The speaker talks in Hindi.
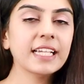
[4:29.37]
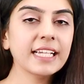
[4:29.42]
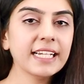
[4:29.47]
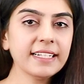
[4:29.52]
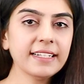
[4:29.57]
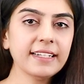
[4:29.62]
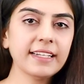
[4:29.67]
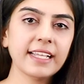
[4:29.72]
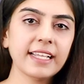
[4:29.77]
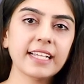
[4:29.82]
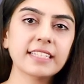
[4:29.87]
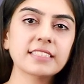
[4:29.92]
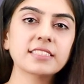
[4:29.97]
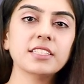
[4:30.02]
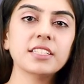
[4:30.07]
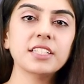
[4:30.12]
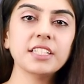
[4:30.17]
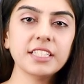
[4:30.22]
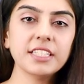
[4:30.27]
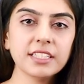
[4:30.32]
इट टेक्स
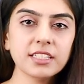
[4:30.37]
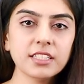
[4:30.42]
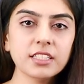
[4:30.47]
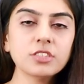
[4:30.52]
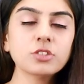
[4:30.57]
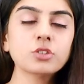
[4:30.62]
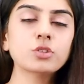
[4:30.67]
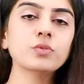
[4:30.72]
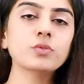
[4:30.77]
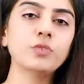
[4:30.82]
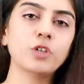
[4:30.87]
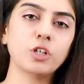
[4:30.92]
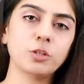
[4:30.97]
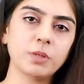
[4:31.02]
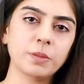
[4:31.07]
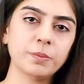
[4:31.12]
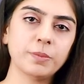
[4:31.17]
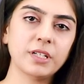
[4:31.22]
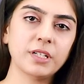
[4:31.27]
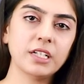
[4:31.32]
ईयर्स टू
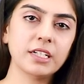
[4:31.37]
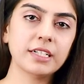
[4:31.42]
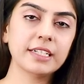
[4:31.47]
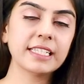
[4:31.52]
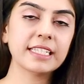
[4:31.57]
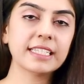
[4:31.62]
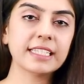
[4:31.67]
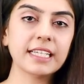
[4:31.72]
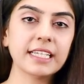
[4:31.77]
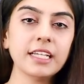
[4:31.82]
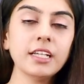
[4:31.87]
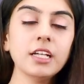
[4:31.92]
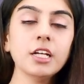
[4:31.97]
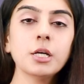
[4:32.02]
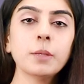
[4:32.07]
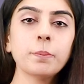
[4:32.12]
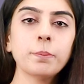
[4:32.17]
फॉर्म अ पर्ल ठीक है